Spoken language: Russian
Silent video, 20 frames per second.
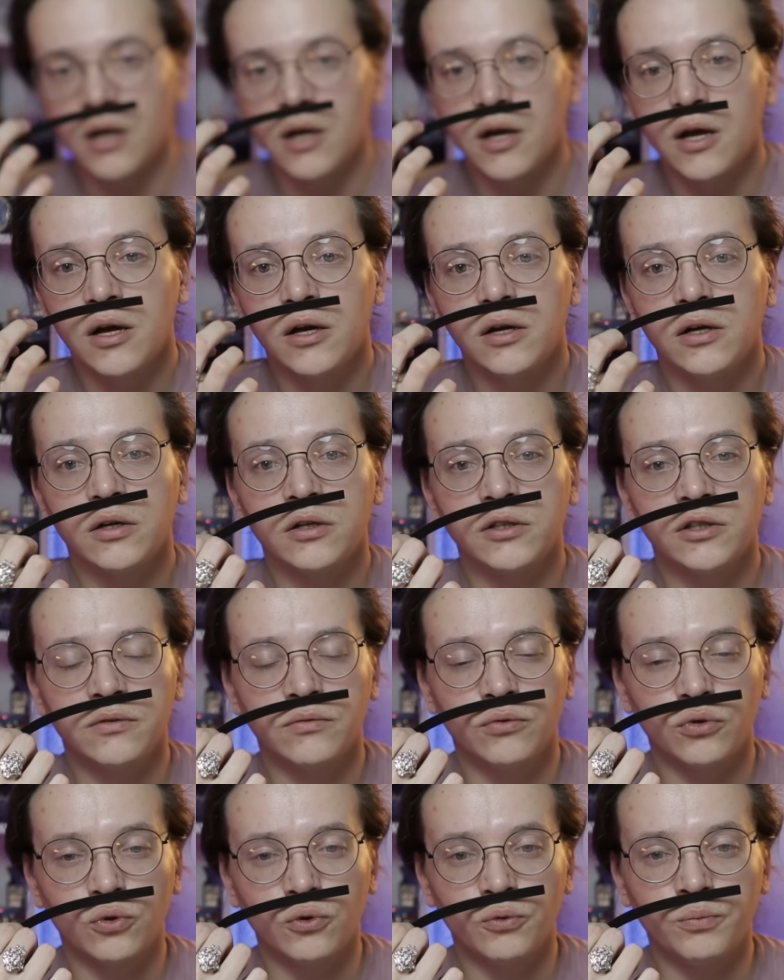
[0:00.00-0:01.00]
–
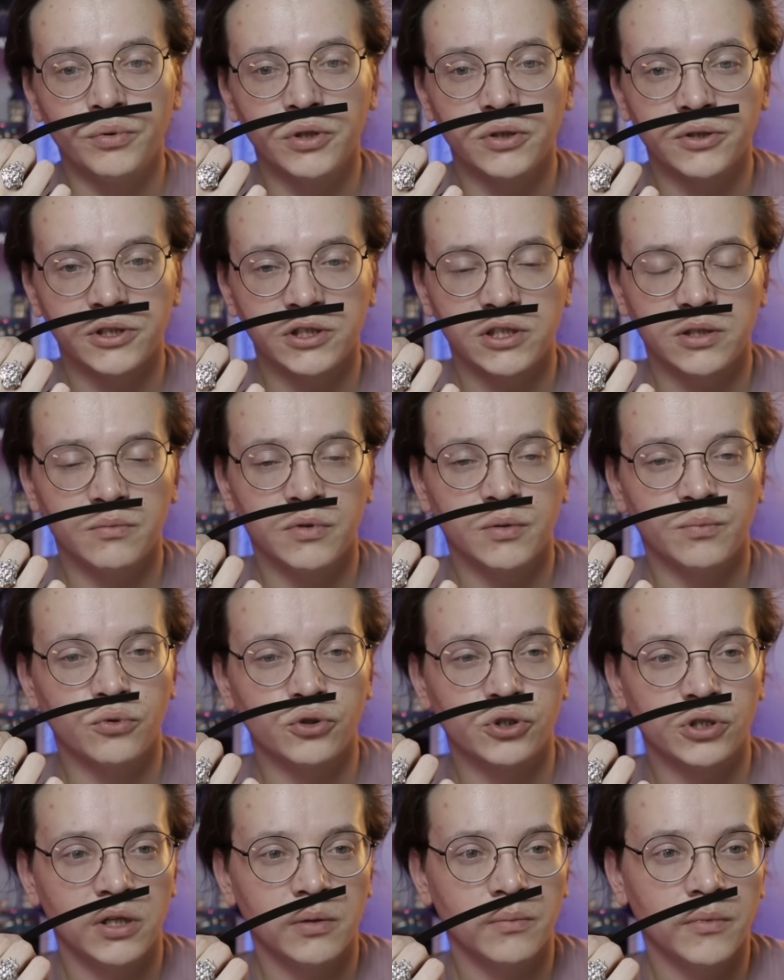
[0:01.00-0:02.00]
его купил себе
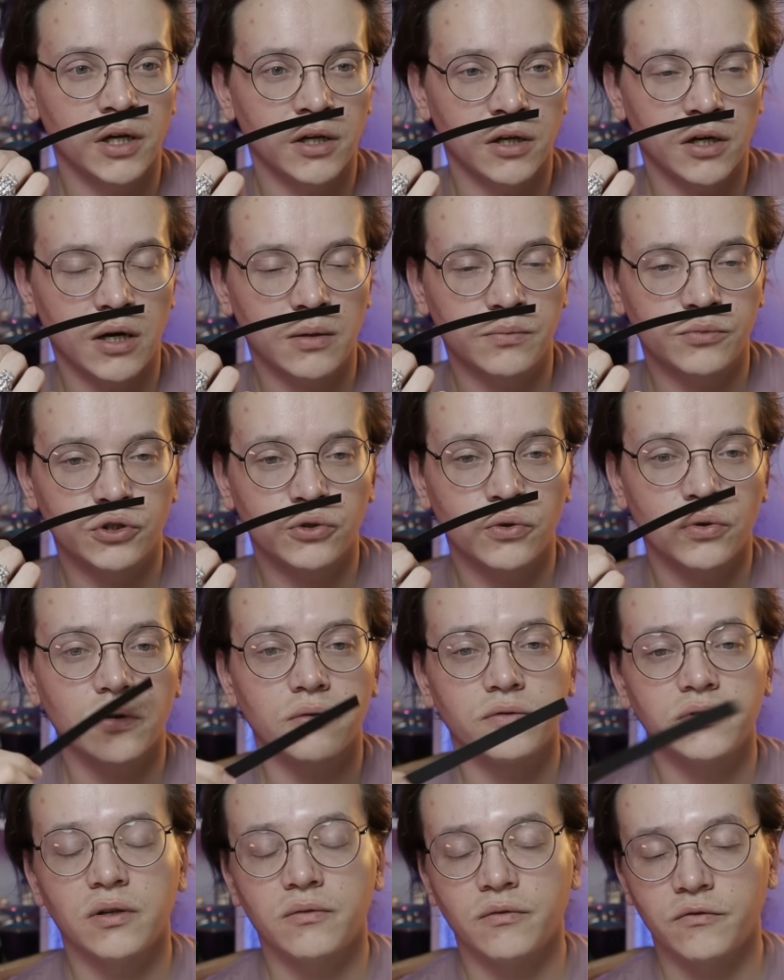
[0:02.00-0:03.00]
после моих
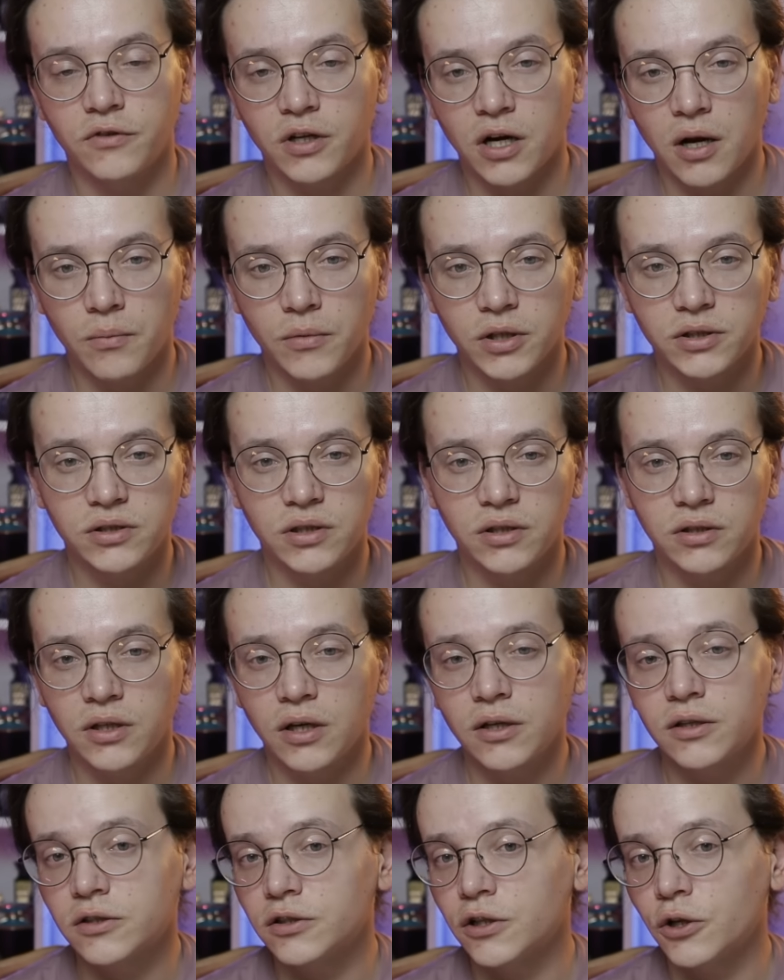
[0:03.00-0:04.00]
обзоров там в аромате
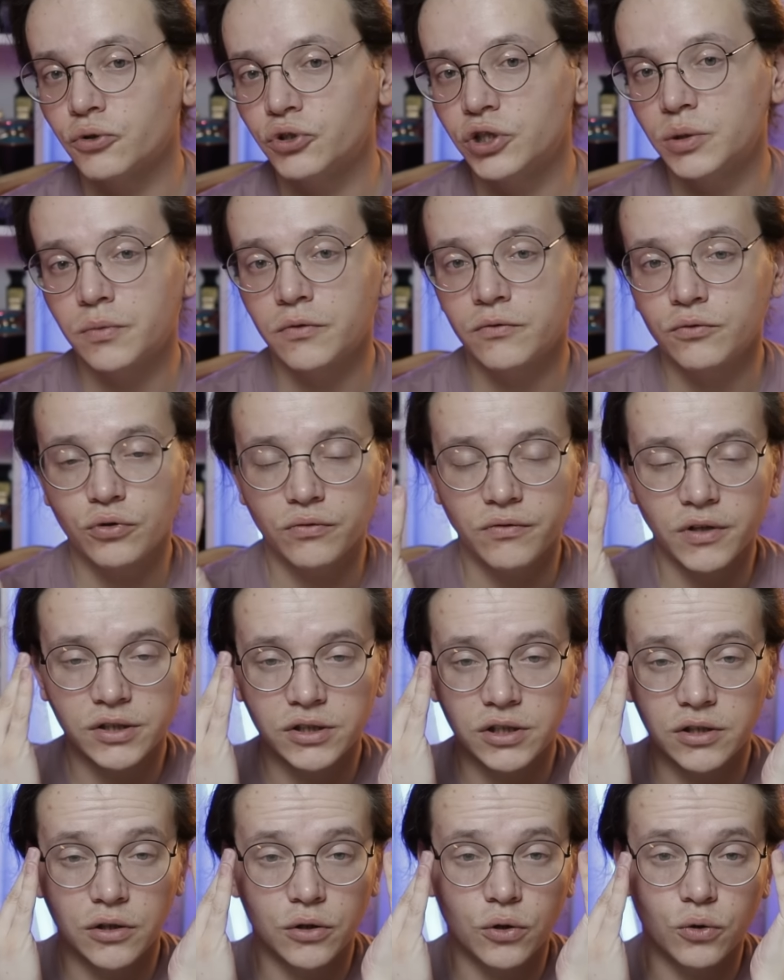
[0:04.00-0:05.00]
дня кидают, типа вот
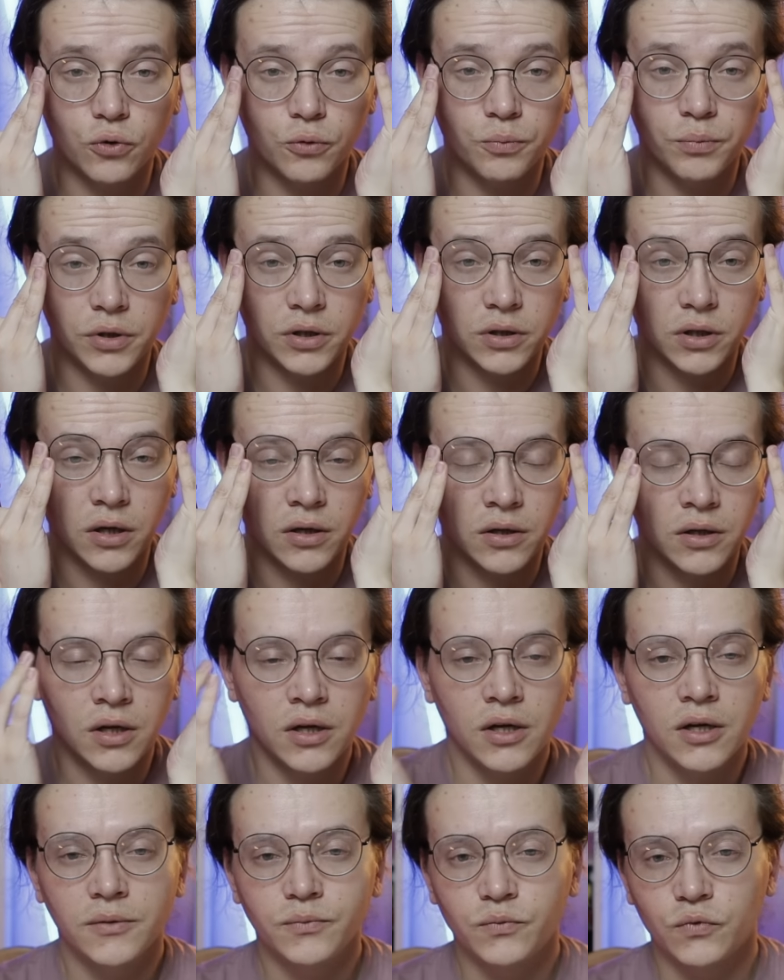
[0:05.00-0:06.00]
Васиха купила,
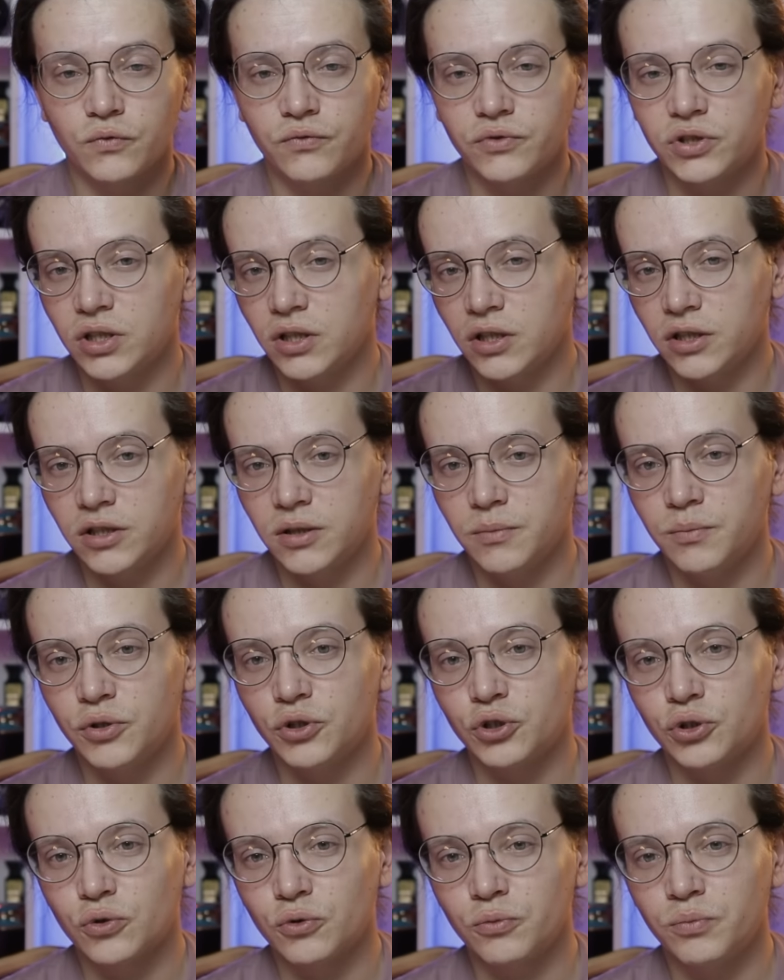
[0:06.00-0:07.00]
ну в телеге
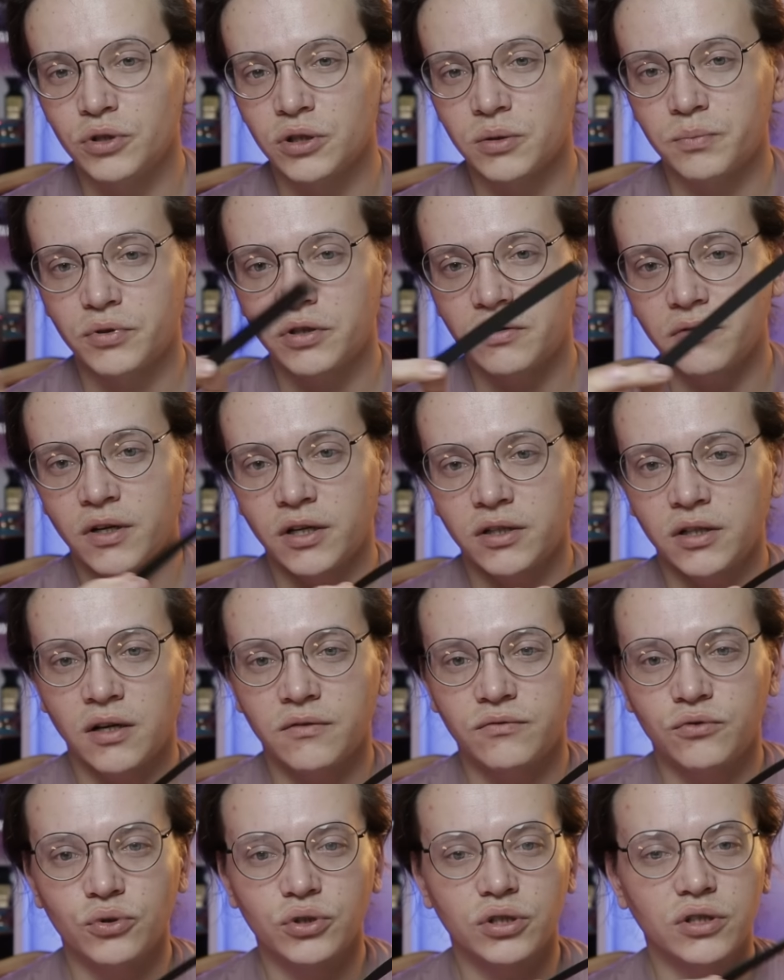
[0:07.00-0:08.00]
пишет, купила по твоей
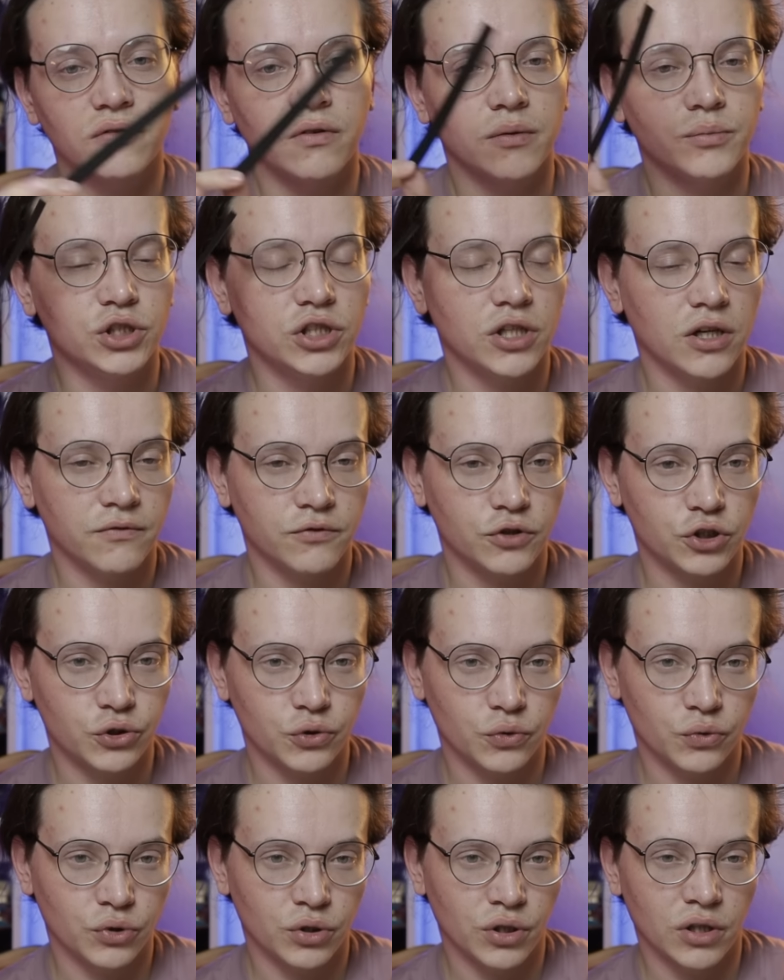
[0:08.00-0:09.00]
наводке, вообще я в
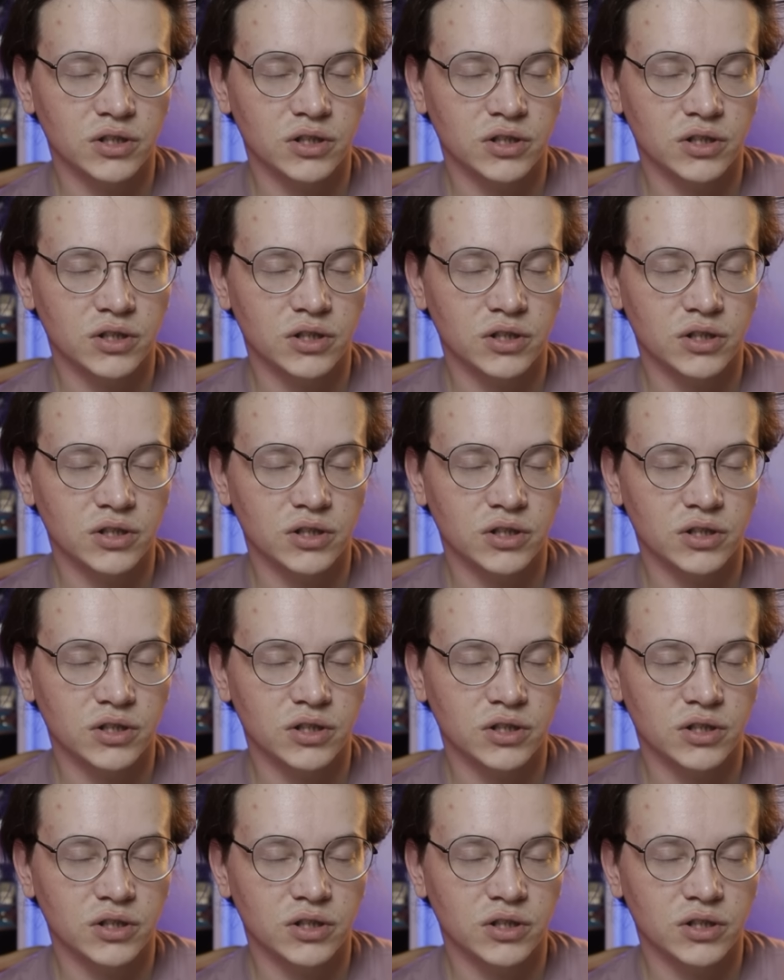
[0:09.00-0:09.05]
шоке.